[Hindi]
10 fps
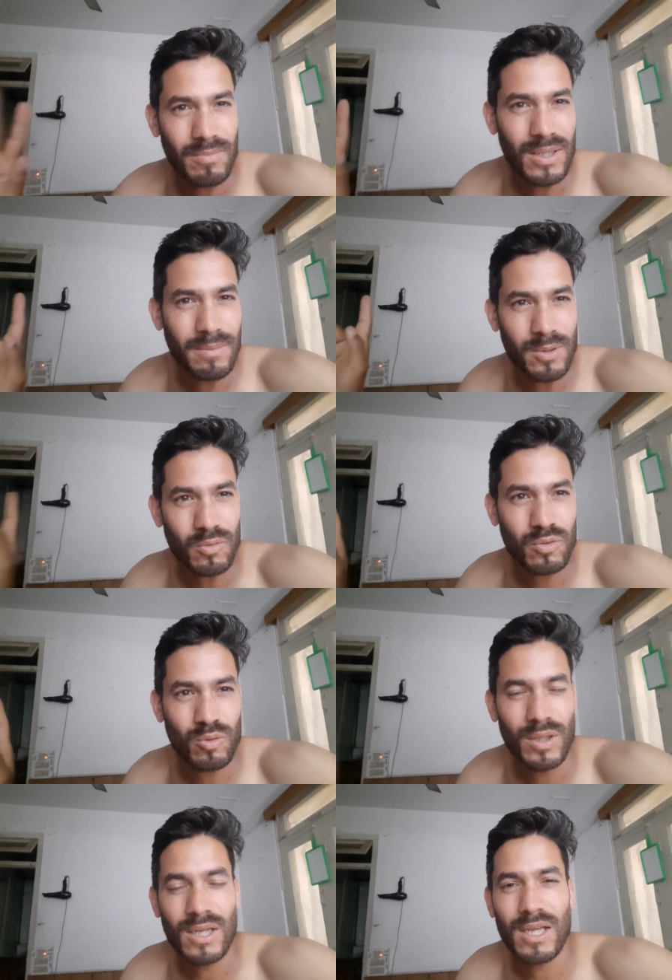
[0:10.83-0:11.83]
मैं अभी हूँ
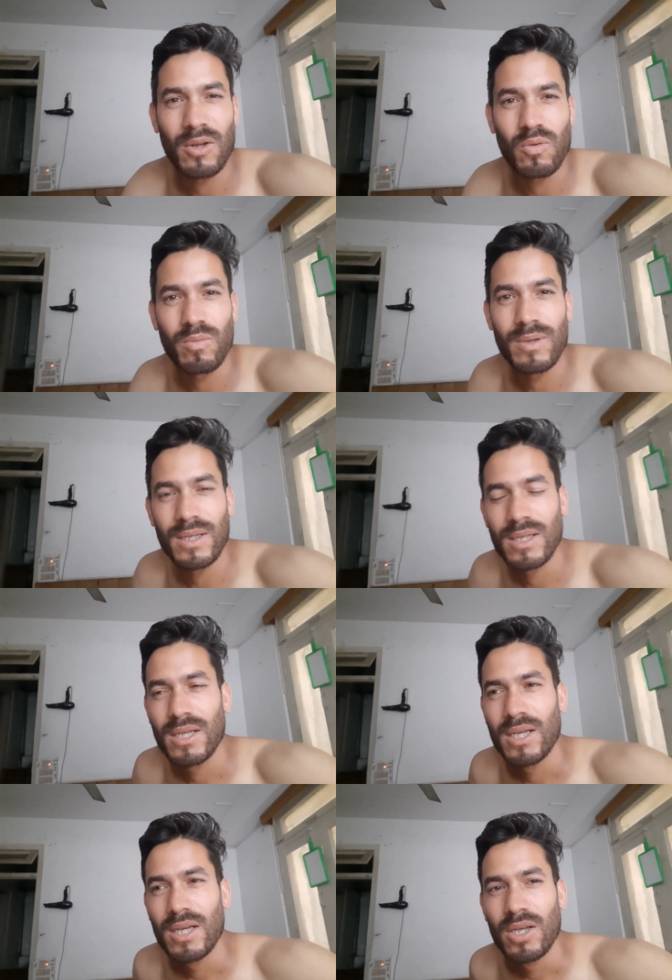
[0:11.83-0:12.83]
सुनील के रूम में
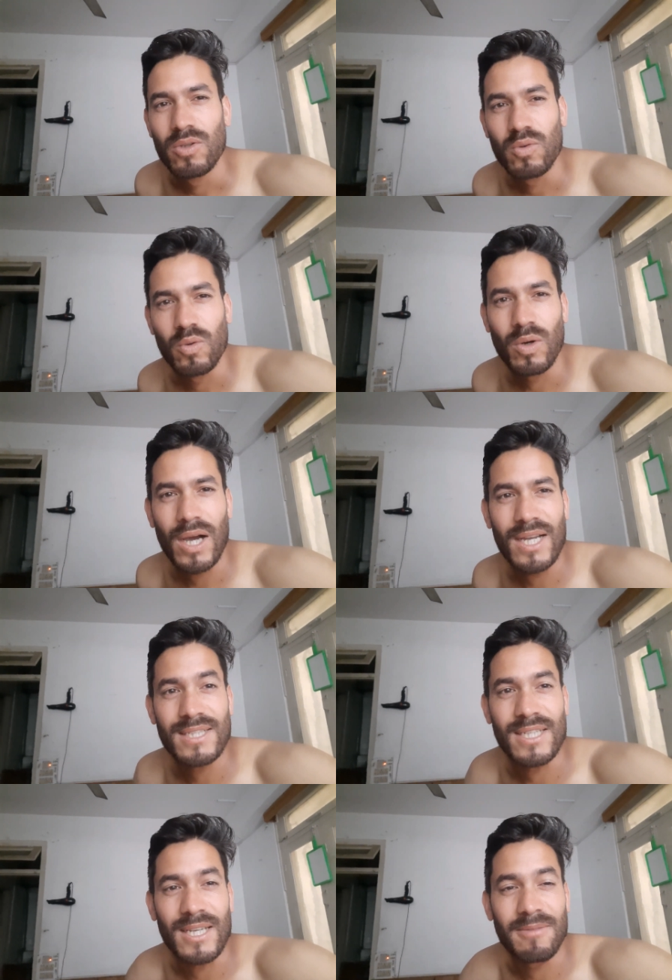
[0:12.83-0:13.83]
तो
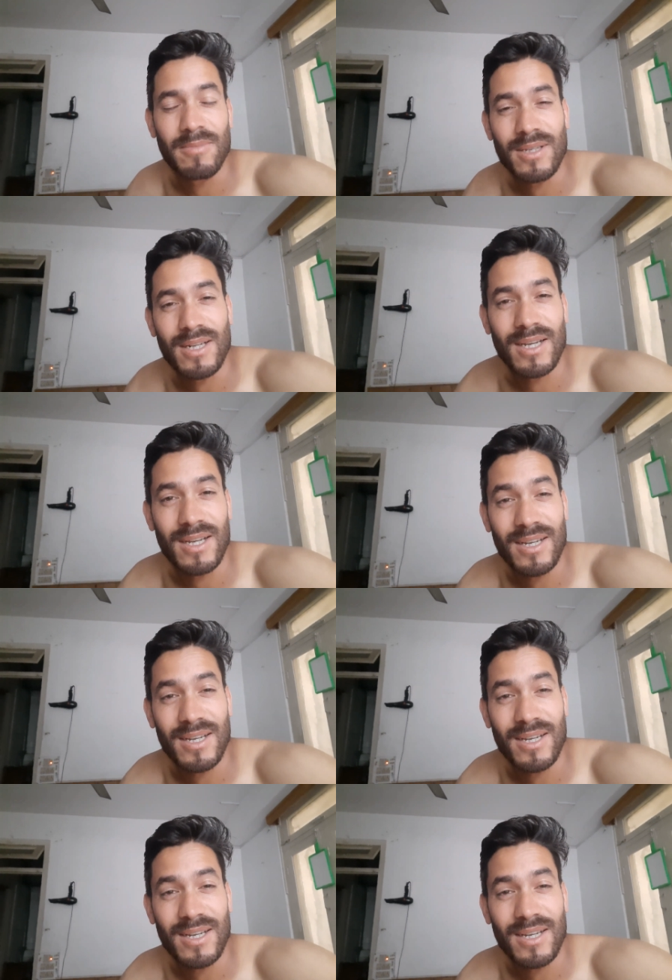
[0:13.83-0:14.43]
आज है मेरा